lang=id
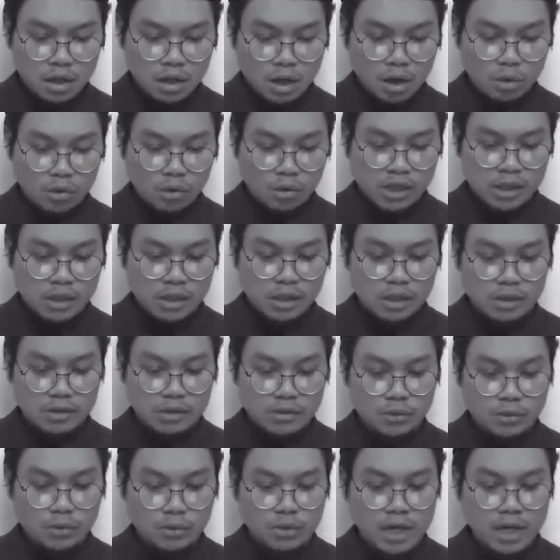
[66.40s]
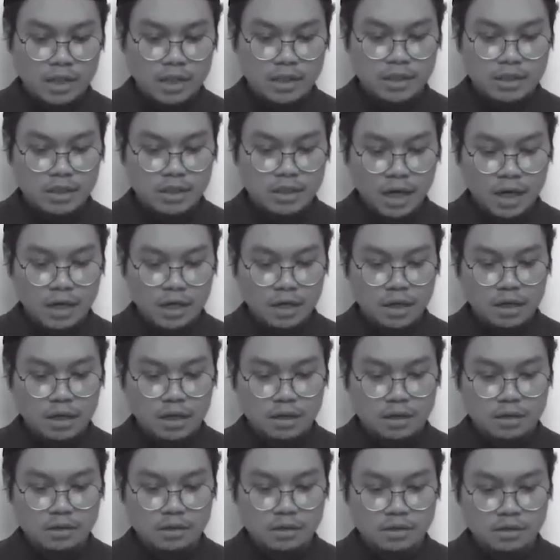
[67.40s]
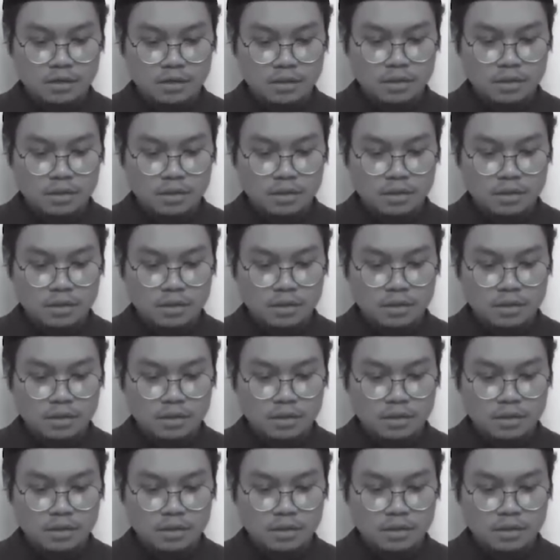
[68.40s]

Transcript: Engkau kini sudah di sana,